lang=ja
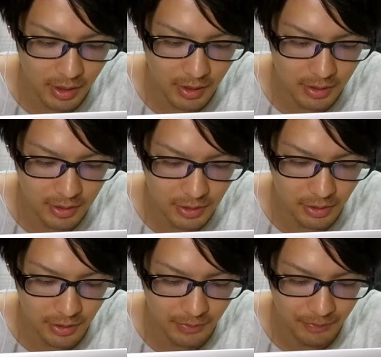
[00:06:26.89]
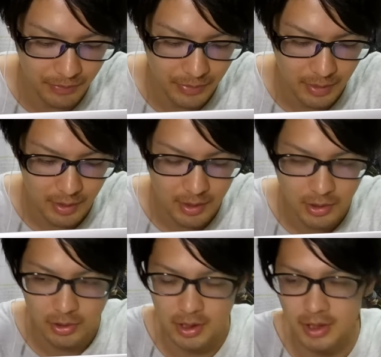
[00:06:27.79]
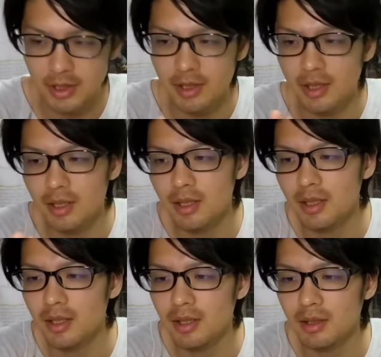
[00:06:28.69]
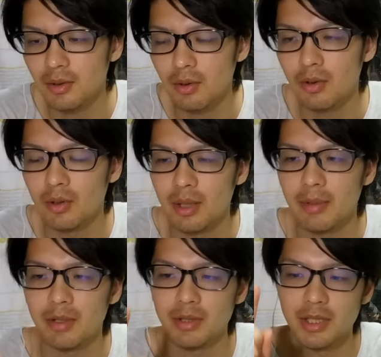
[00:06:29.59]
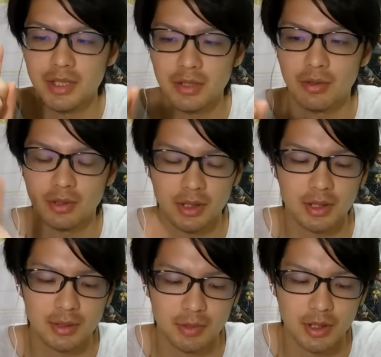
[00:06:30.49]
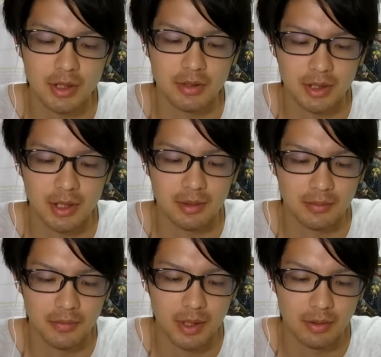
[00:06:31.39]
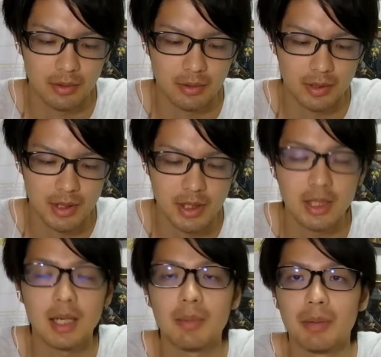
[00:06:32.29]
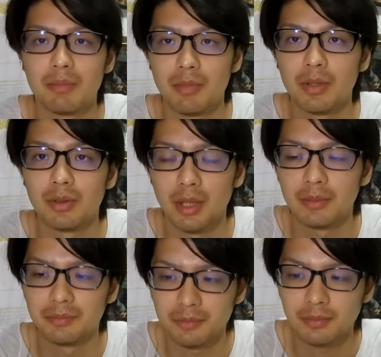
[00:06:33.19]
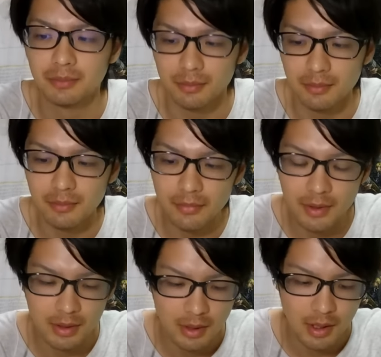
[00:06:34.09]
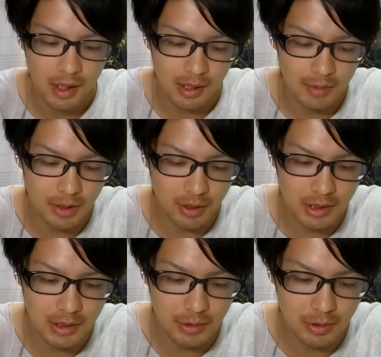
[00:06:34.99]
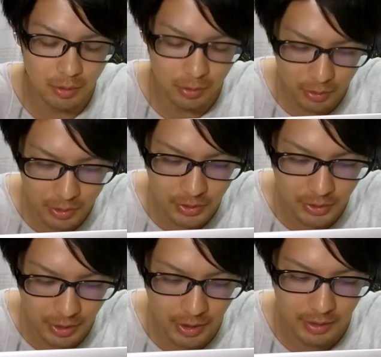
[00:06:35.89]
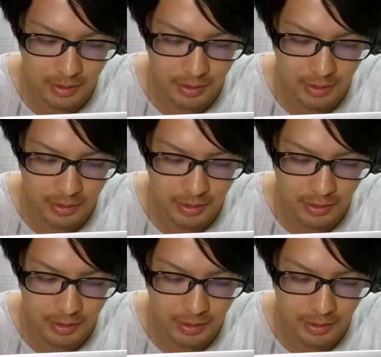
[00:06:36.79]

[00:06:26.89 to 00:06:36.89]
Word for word: が強い。そして進化後のレベル1の生活も出てるじゃん。あの、進化画面見ると。あれ見た感じも相当強いよね。